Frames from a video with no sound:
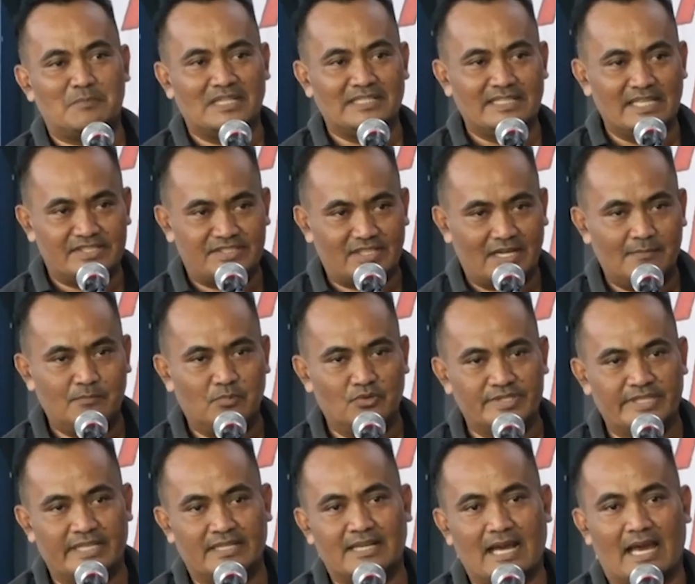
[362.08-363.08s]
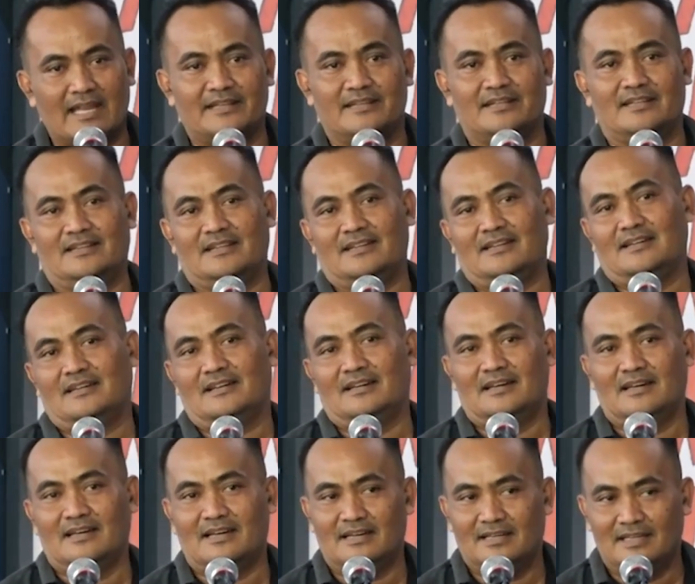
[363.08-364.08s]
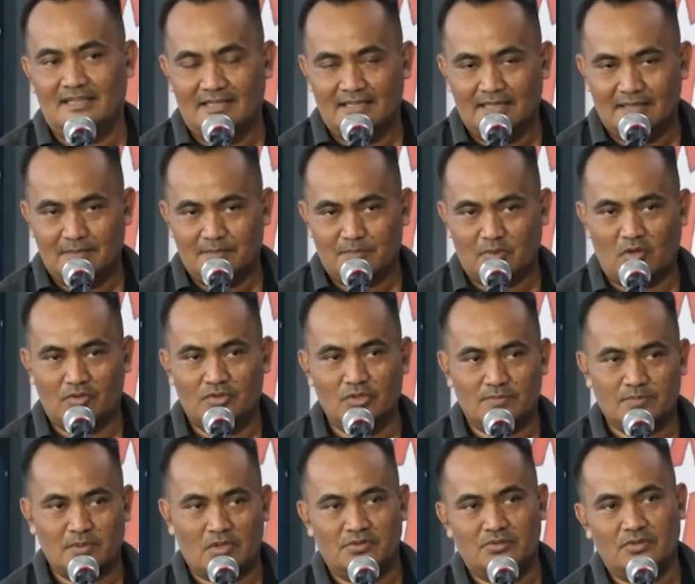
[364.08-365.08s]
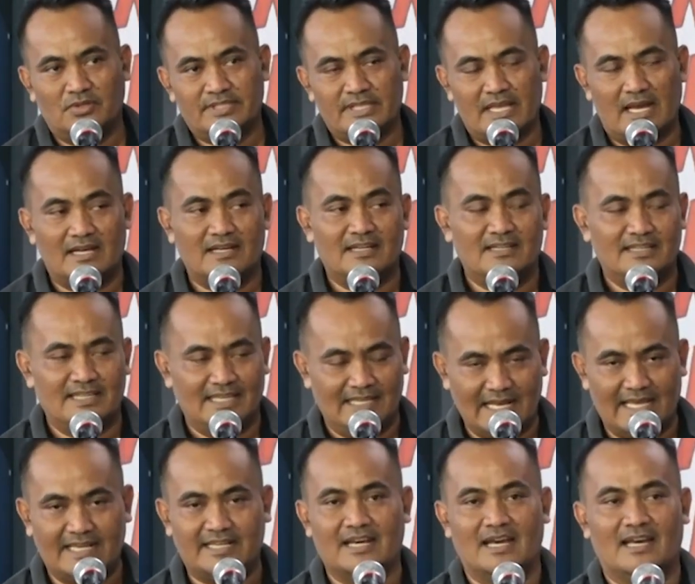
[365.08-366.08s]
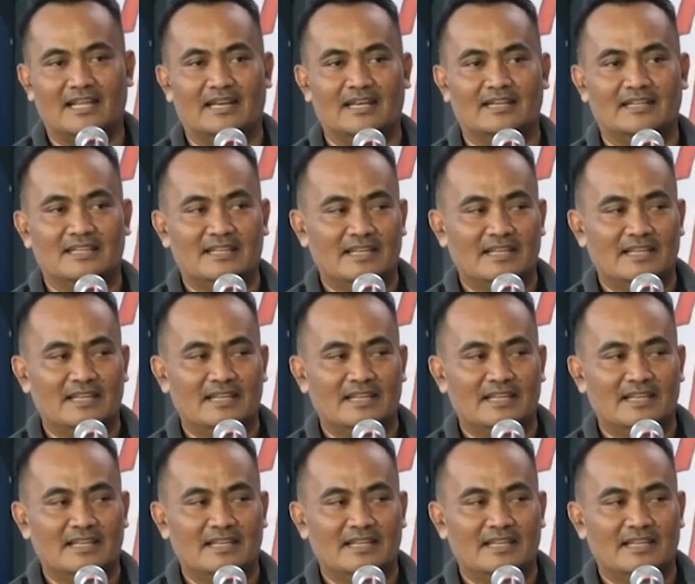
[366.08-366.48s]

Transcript: mendistribusikan eh, produk-produk yang ilegal.